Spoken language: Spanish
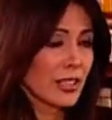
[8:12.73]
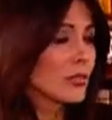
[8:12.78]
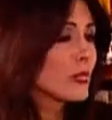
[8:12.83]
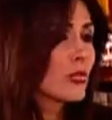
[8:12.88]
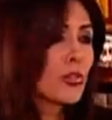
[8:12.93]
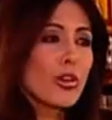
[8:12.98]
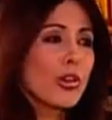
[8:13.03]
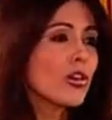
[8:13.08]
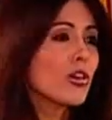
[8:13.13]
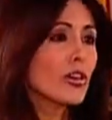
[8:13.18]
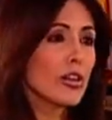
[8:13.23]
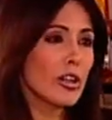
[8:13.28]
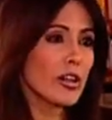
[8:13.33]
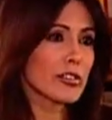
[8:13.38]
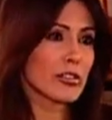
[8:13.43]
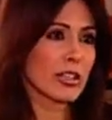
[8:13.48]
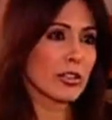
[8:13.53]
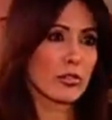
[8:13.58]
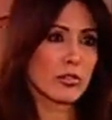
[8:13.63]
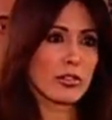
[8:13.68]
Tú los
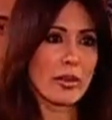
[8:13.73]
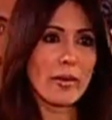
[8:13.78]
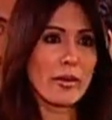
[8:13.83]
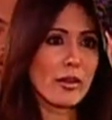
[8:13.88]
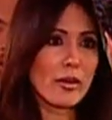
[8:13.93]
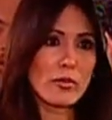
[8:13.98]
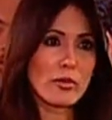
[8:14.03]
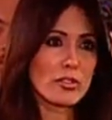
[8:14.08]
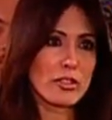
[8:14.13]
conoces, tú sabes cómo